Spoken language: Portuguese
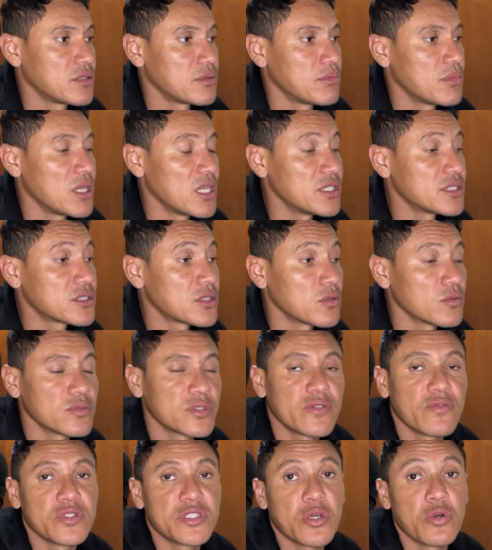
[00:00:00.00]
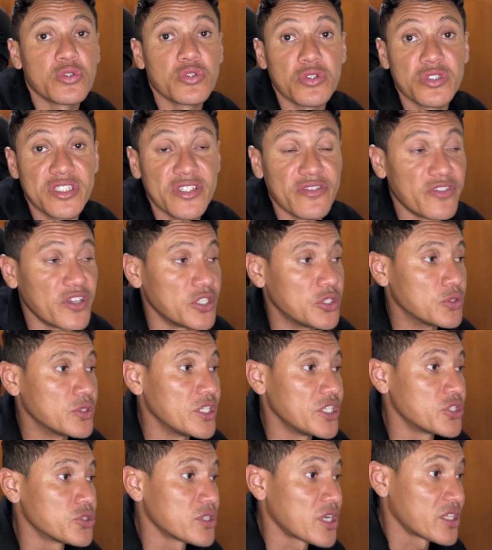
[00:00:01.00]
Beleza? Então, se você gostou desse vídeo,
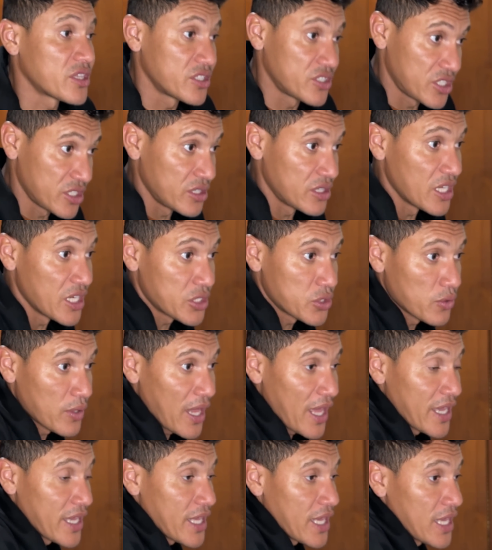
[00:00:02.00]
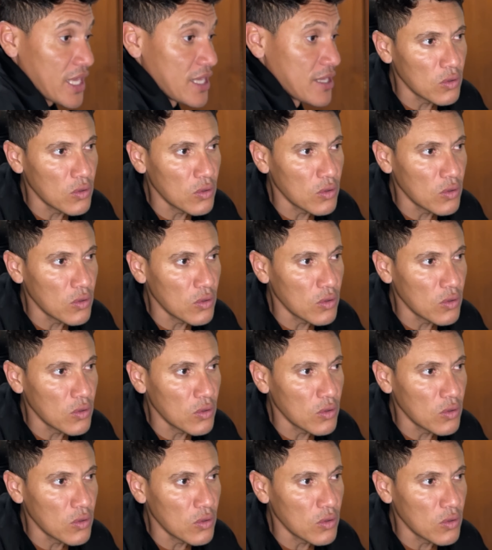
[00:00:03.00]
deixa, deixa o like aí.